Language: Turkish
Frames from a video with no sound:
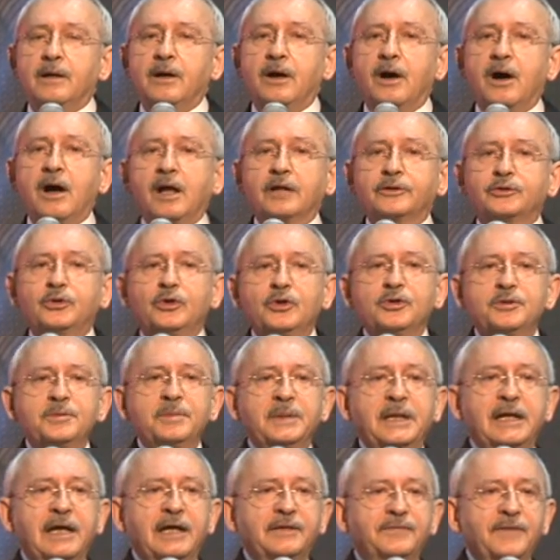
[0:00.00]
600
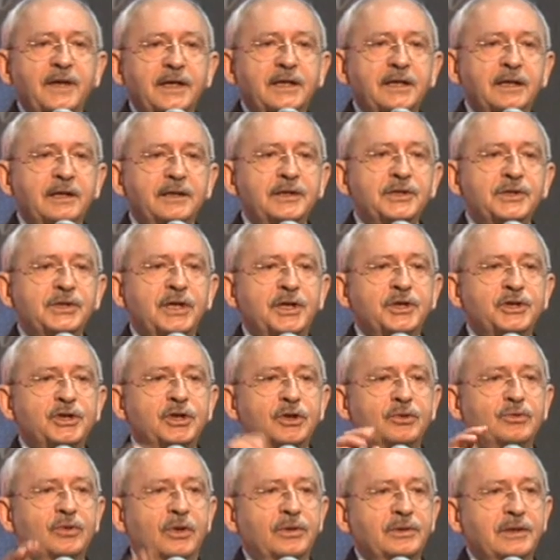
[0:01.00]
milletvekilini
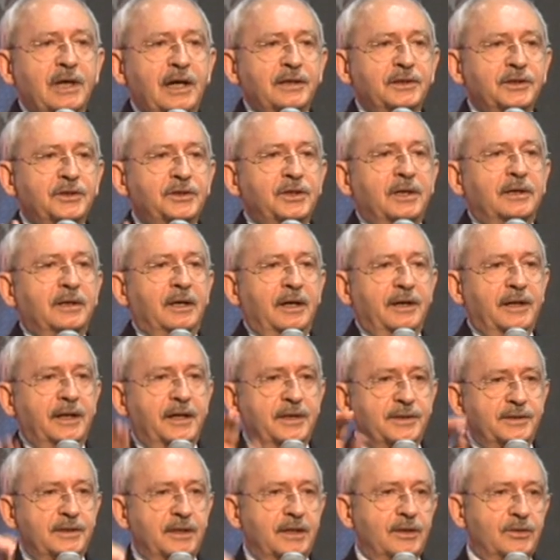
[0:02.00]
seçtik gönderdik yeni
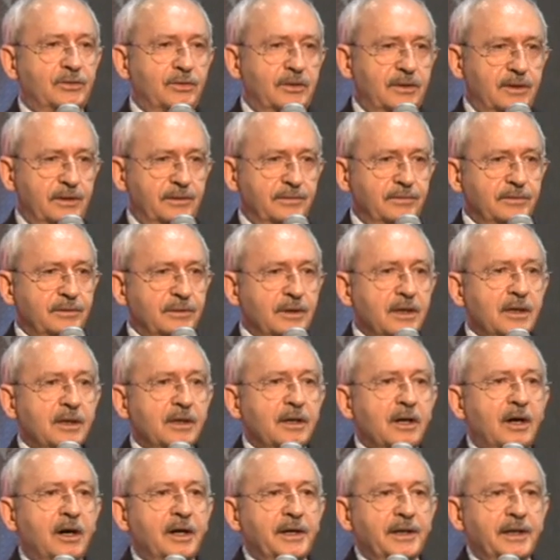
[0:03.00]
anayasaya göre.
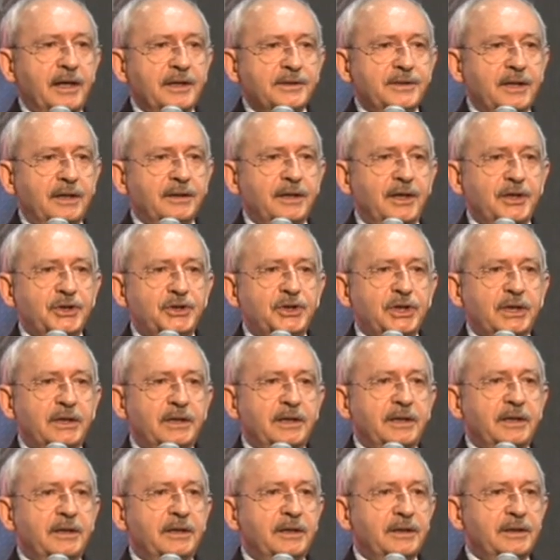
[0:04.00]
Anayasa
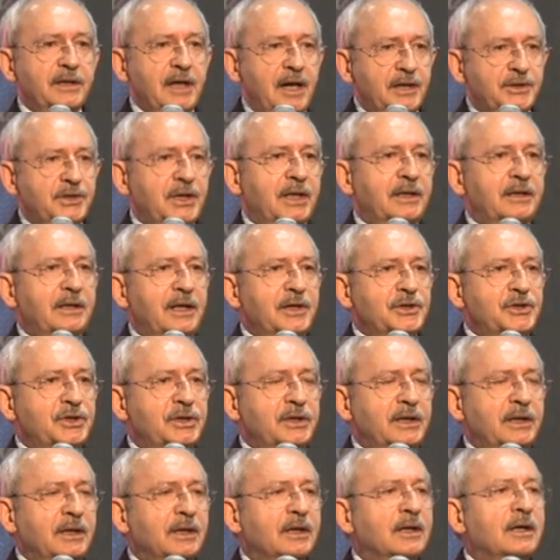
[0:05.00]
değişikliği
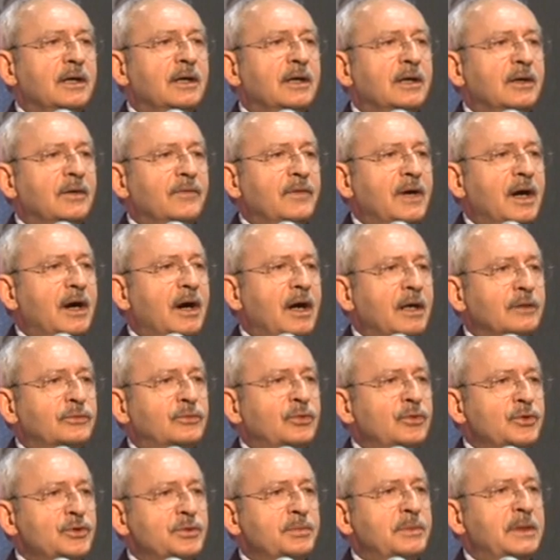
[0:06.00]
gerçekleşti ve
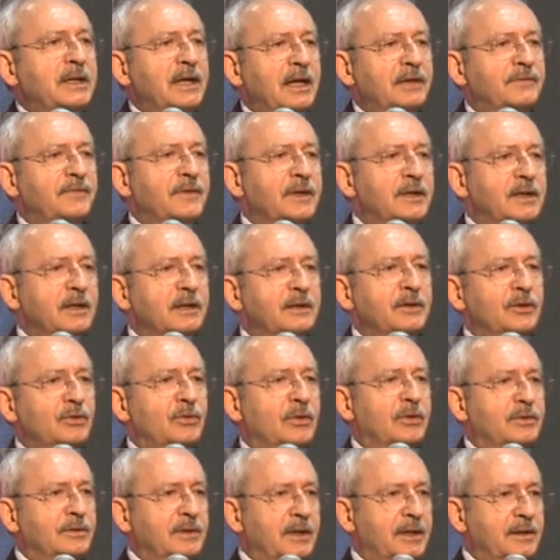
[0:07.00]
600 milletvekilini
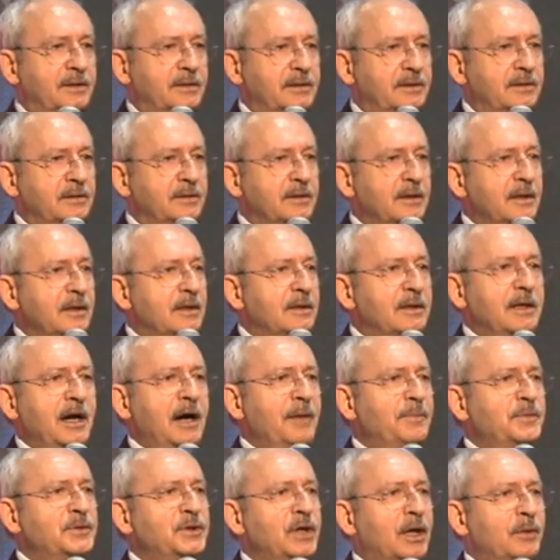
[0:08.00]
gönderdik. Ne
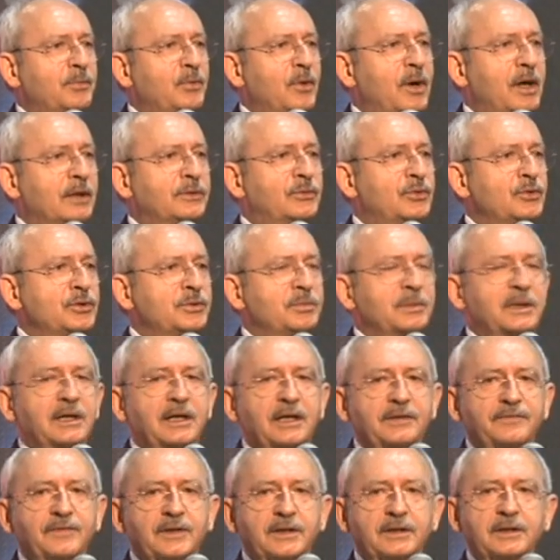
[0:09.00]
yapacak bu 600
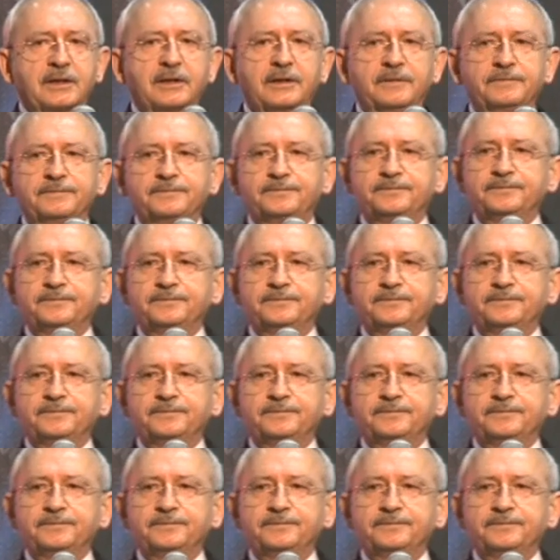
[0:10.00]
milletvekili?